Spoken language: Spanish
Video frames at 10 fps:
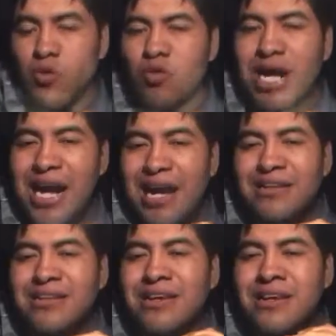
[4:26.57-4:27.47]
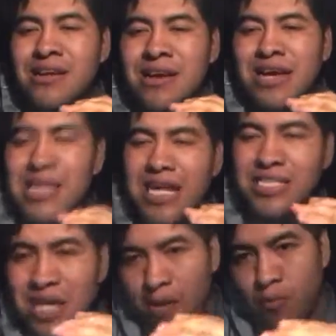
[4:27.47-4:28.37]
Un carácter que
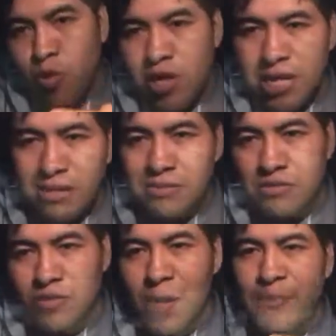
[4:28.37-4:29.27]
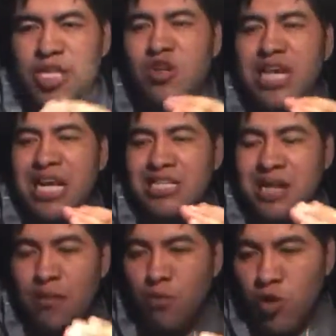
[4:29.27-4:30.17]
hacía bullying, una persona que
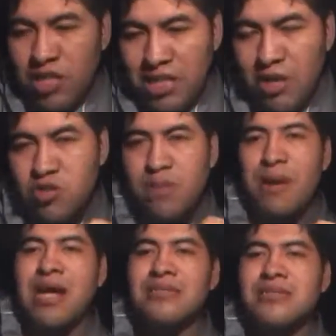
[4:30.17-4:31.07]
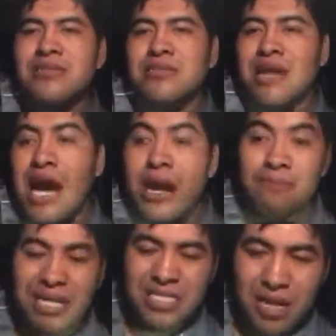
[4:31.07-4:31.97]
hacía bullying a los demás, al
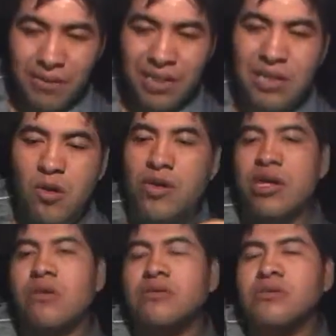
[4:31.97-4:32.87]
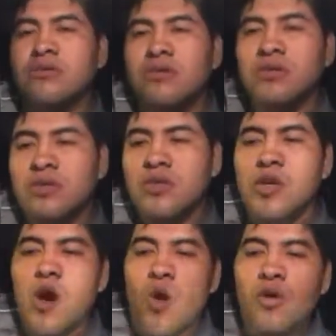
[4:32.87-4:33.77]
más débil, lógico.
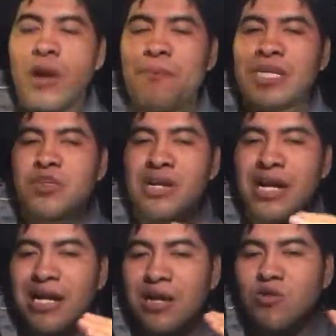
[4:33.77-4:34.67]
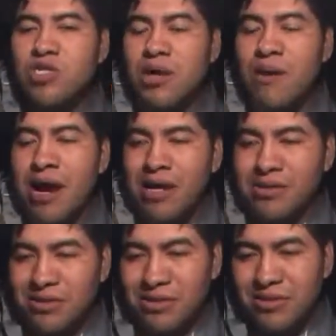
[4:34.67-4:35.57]
Una persona que le gustaba